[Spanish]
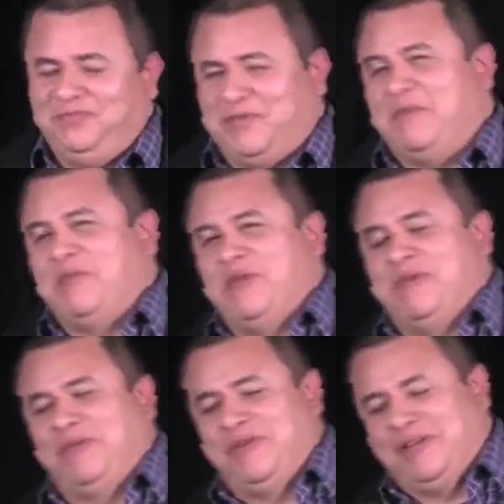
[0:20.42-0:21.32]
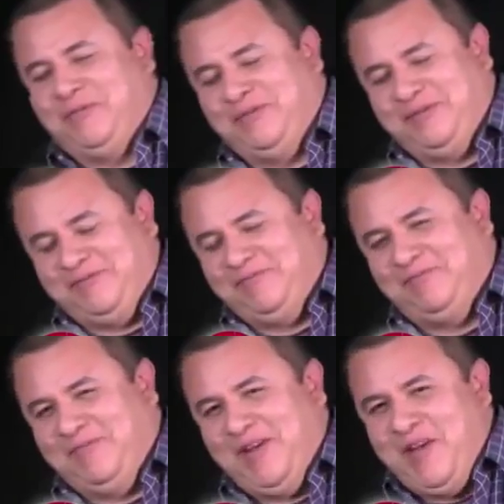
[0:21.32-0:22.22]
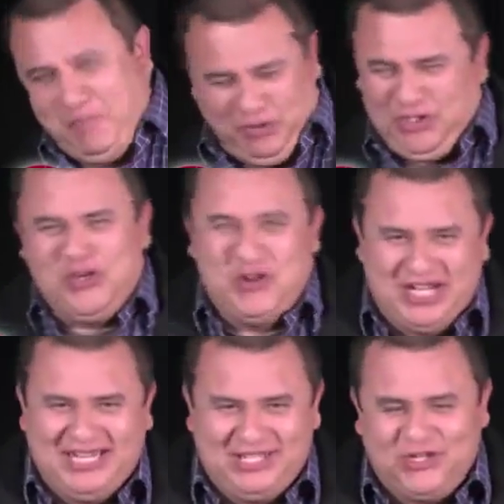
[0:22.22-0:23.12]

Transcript: pues me pidió mi autógrafo. Pero chingón, ¿eh?